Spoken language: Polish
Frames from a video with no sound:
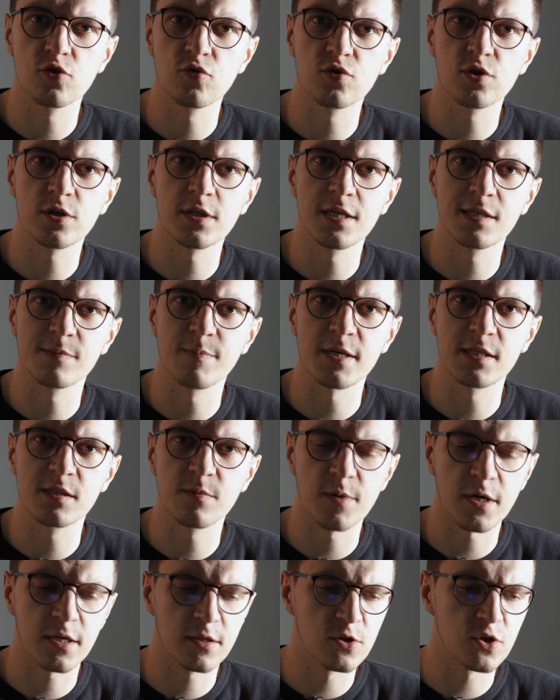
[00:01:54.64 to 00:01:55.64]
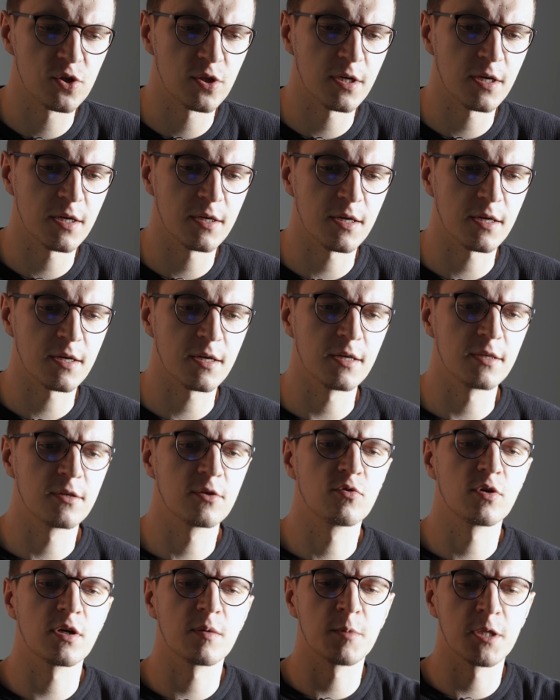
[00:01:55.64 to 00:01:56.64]
sztuczka jest bardzo praktyczna, jak
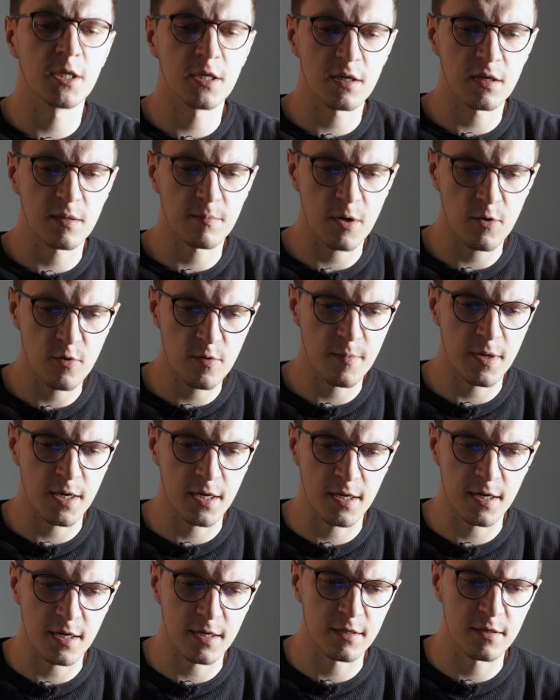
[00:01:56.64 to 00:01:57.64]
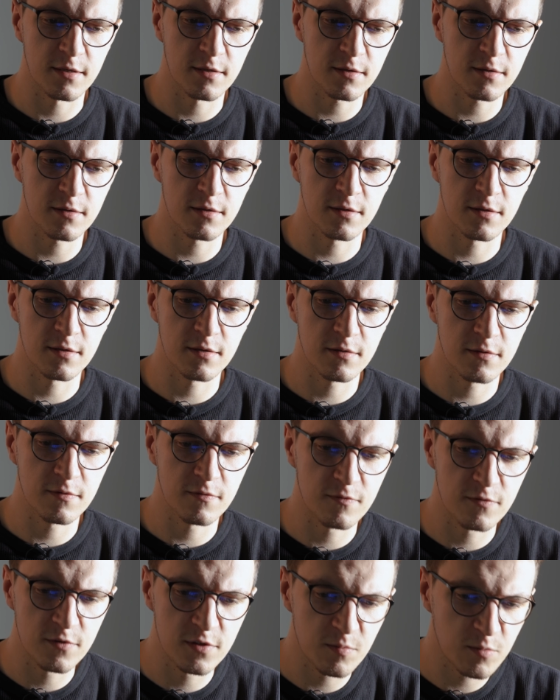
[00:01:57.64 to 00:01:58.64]
edytujemy na małym ekranie i
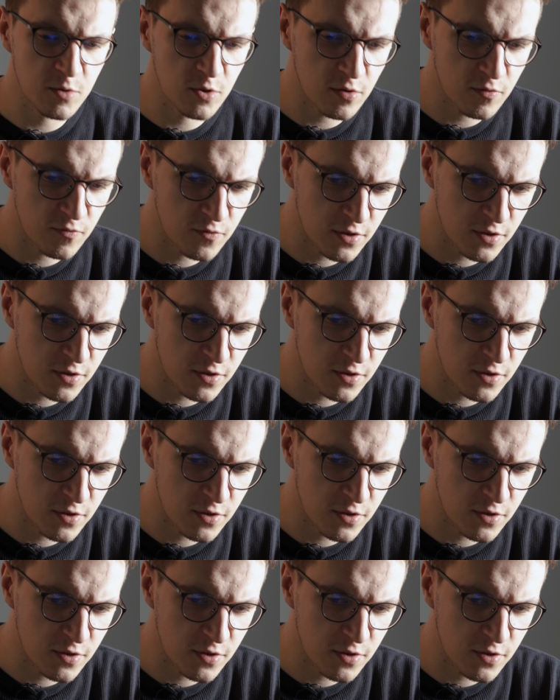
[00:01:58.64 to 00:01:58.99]
widzimy to